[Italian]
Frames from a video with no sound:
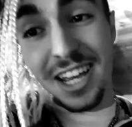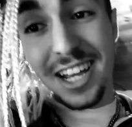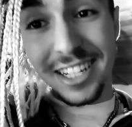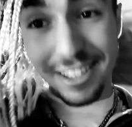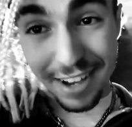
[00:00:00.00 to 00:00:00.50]

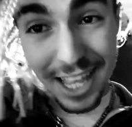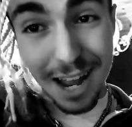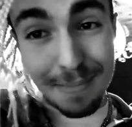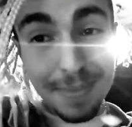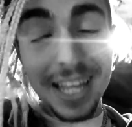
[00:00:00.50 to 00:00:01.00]
Si vede
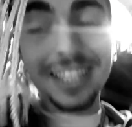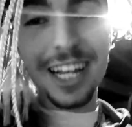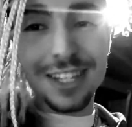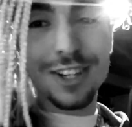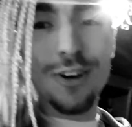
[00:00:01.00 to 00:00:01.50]

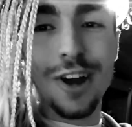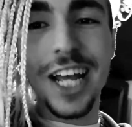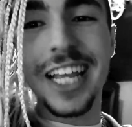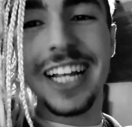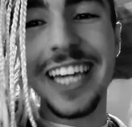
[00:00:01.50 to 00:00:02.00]
l'ambientazione
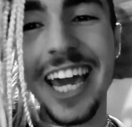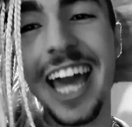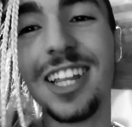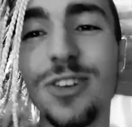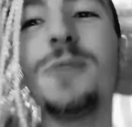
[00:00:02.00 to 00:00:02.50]
del
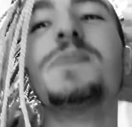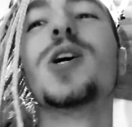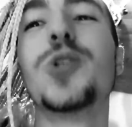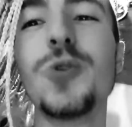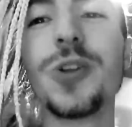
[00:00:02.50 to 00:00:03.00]
ghetto è
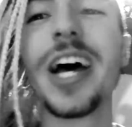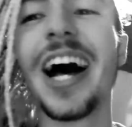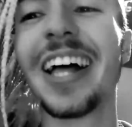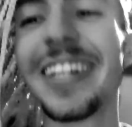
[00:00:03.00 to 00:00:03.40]
piaciuta